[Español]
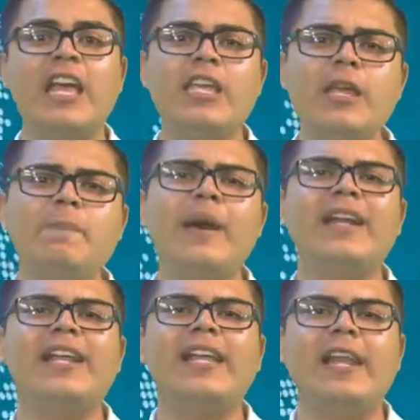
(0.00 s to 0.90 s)
y
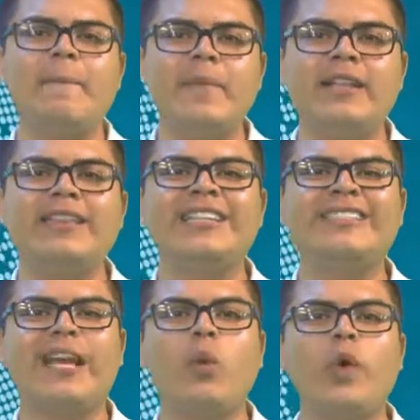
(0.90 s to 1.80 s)
paralelamente
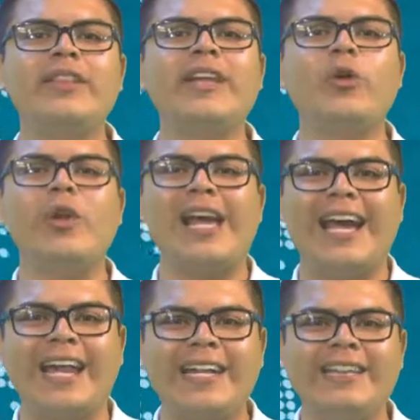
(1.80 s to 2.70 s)
se cuente con la
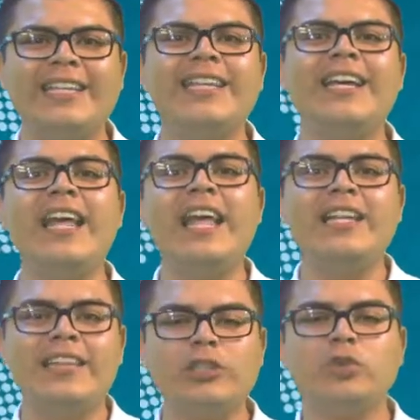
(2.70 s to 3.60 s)
garantía
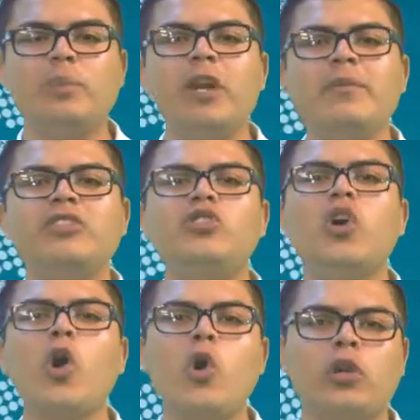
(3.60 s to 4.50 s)
de
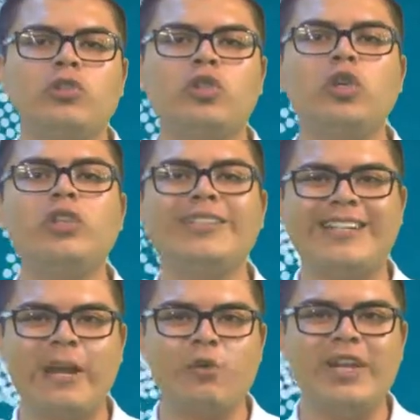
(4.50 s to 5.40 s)
supervisión, control,
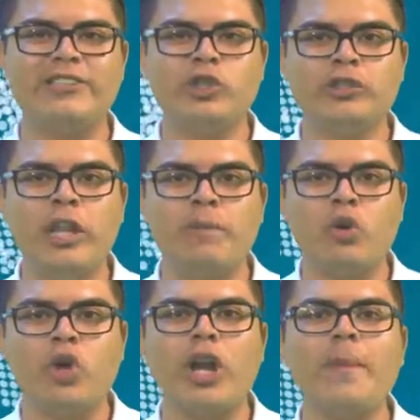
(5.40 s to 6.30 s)
regulación del
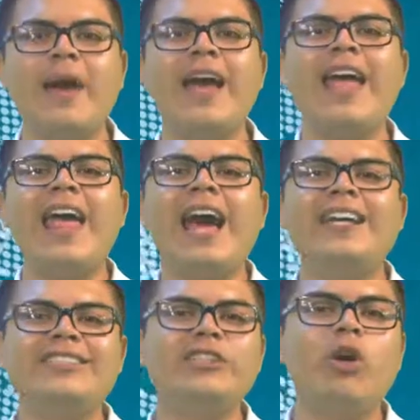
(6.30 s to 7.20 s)
programa,
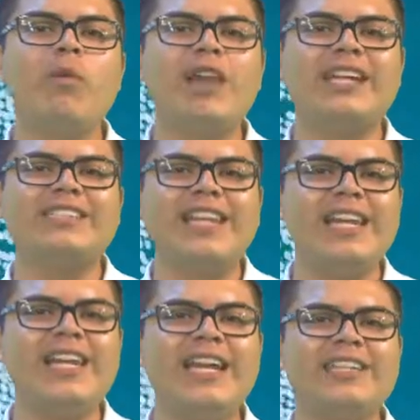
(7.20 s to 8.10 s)
así como en las
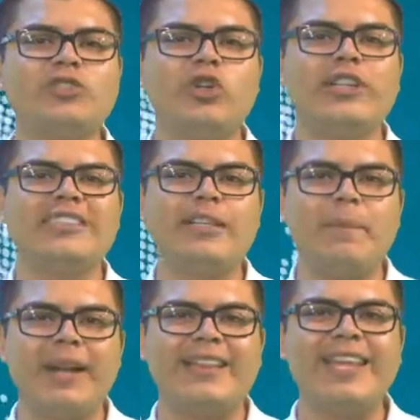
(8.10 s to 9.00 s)
clínicas donde se
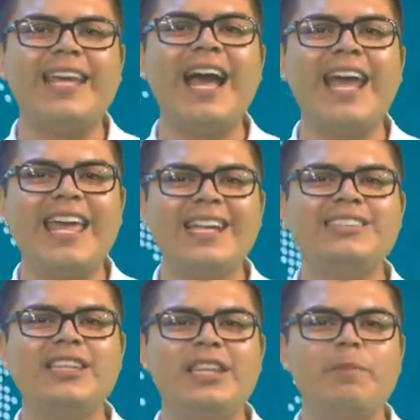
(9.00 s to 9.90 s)
practica
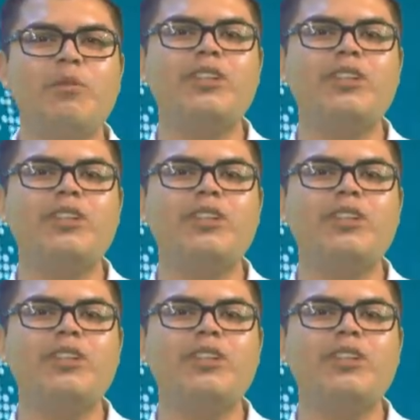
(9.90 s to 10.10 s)
este tipo de